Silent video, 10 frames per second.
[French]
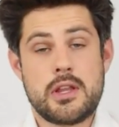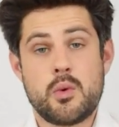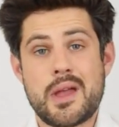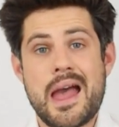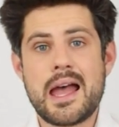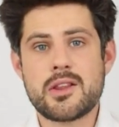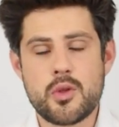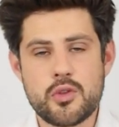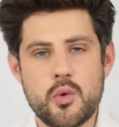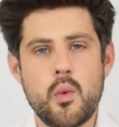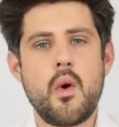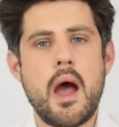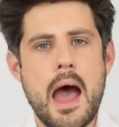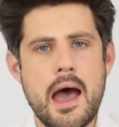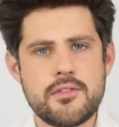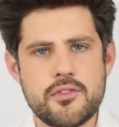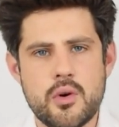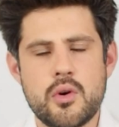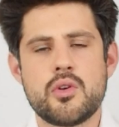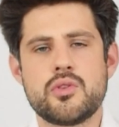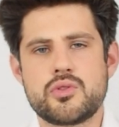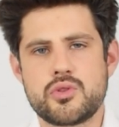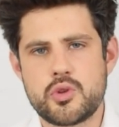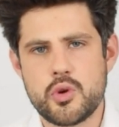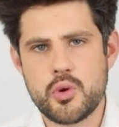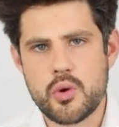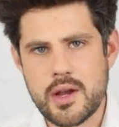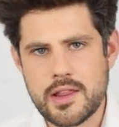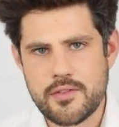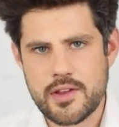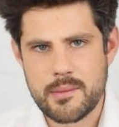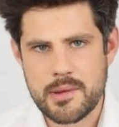Donc attention, avant de réserver un